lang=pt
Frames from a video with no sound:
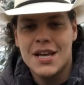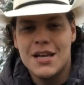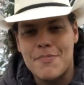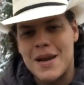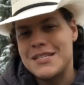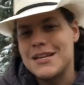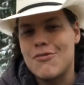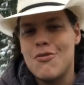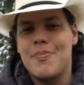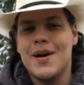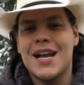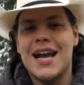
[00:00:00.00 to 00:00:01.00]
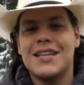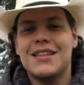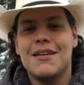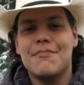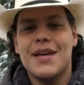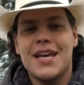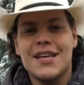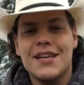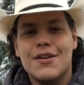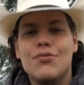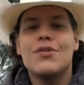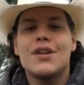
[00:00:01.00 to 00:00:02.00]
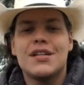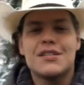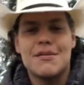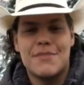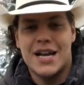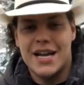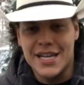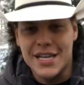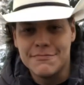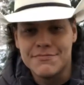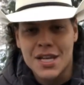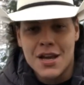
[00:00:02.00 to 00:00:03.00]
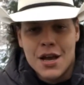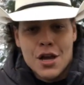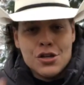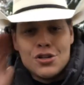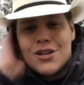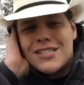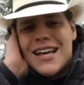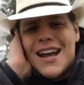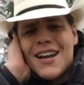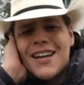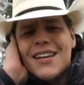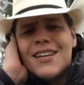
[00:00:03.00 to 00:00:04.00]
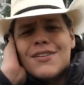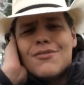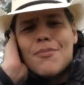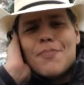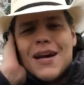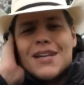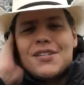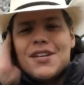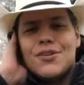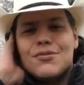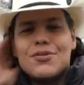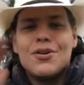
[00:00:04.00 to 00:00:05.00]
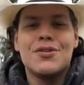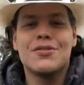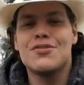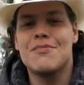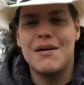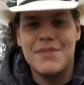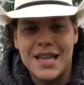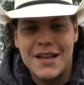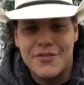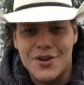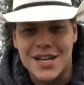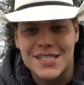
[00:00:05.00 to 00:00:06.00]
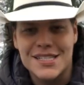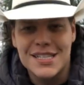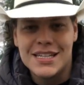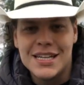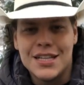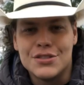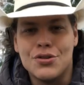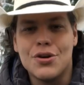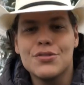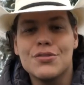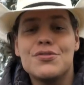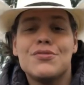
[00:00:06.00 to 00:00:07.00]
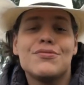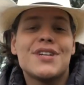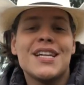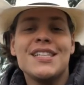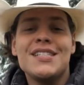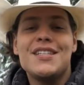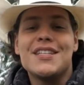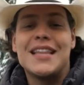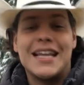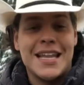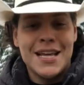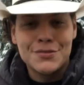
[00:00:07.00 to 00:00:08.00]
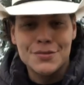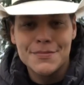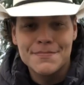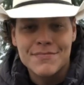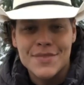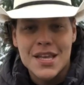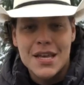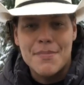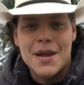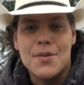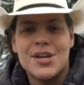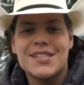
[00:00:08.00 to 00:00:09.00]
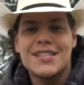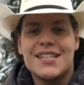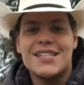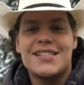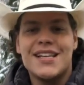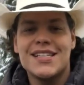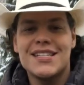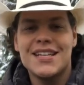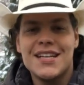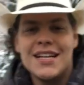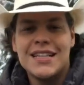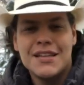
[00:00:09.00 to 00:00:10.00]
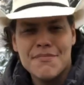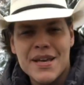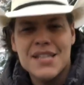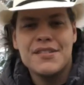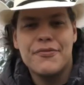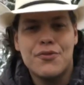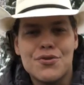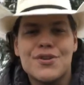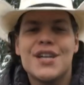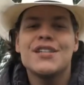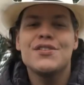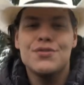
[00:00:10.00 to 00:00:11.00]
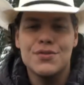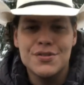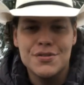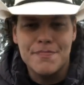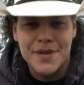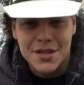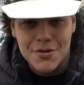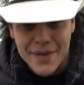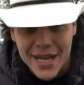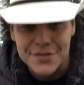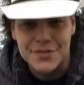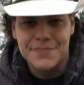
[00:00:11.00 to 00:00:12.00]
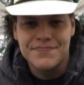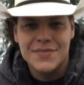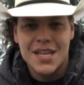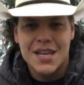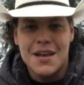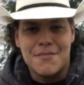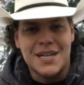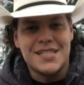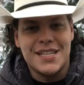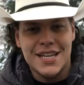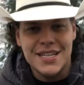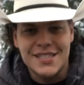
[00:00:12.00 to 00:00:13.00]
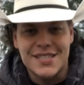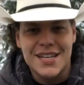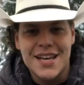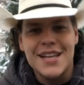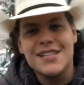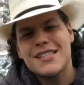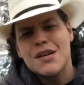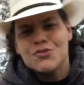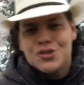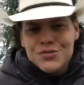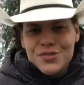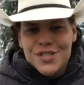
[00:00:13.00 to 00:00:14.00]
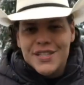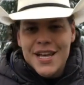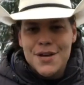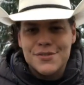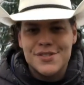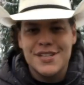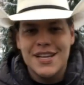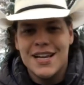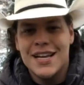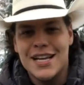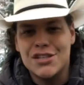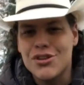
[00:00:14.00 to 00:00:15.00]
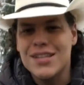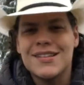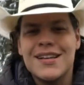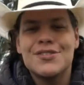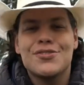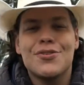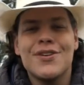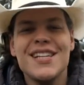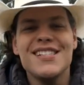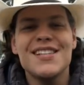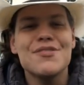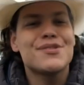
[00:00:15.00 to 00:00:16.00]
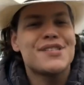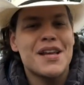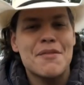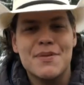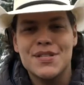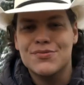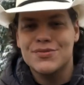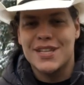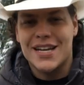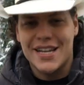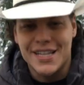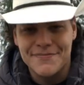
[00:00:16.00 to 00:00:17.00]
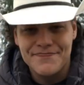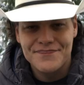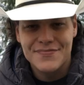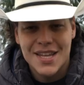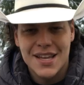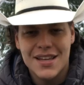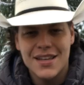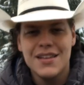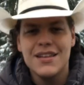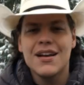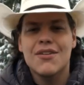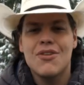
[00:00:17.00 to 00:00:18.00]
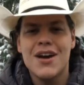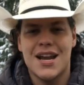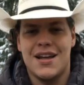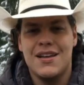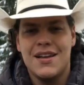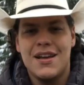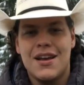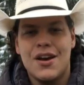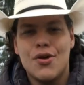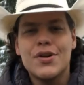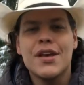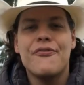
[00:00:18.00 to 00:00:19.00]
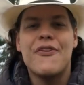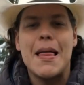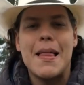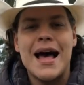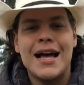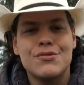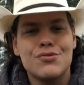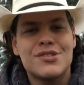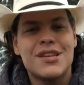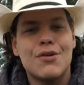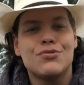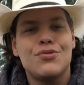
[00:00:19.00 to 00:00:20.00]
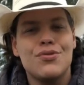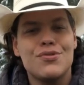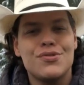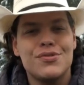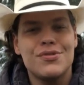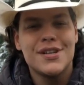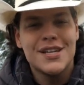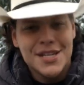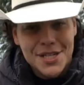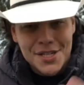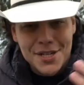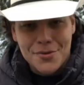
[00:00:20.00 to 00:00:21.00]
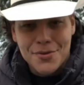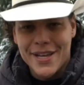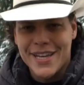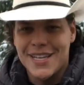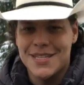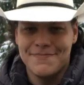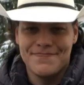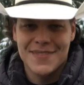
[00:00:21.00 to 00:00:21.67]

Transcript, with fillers: E para te acompanhar também, o grande Amaraí. José Rico partiu, dono de uma bela voz, dono de um grande talento. E para nossa tristeza, também se foi o grandioso Pedro Bento. Mas eles estão junto de Deus e suas canções eu sempre escutarei. E agora, o que falar do saudoso Chico Rei?